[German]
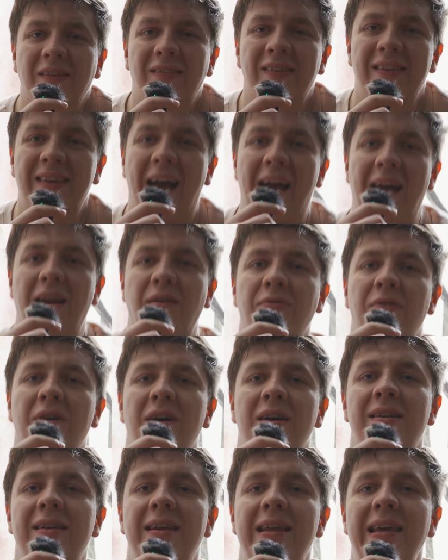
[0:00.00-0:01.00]
dass ich
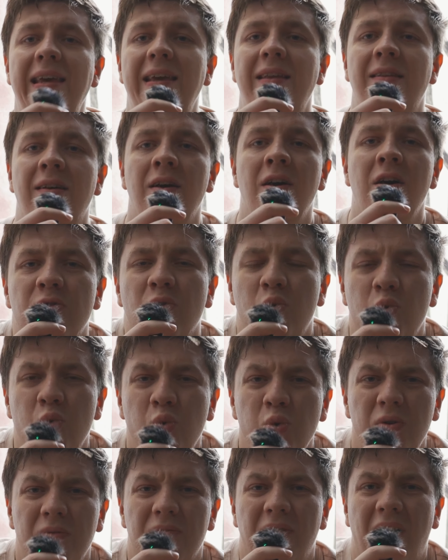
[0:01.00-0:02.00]
einfach nicht so
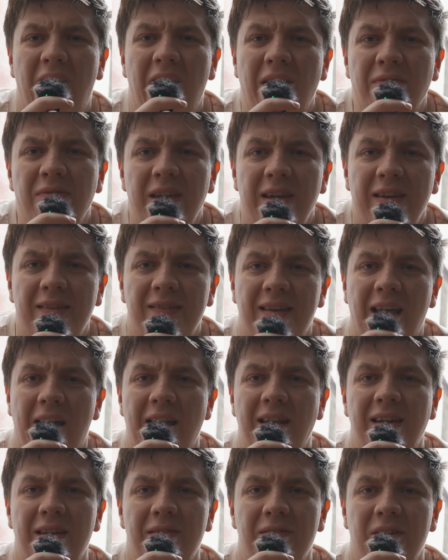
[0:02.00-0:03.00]
gut war, wie ich es
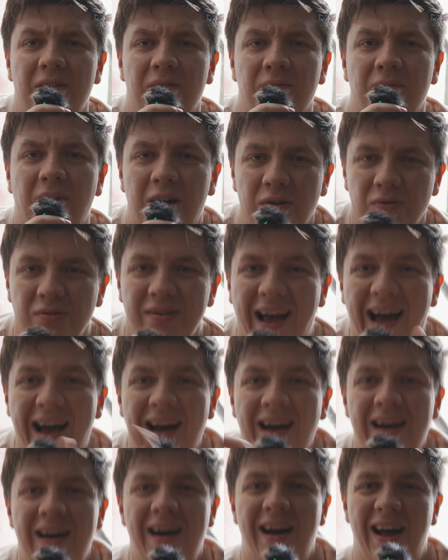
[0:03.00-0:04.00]
gerne gewesen war. Und
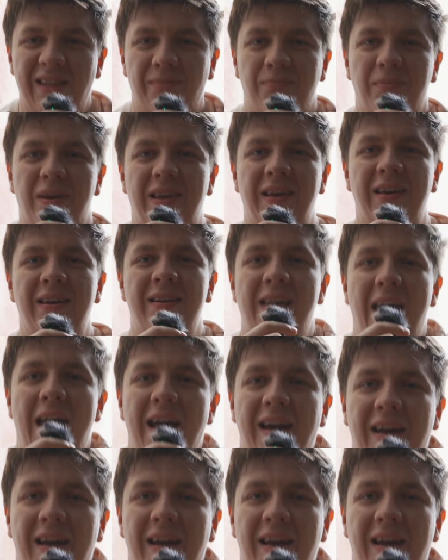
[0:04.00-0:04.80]
da hat mich der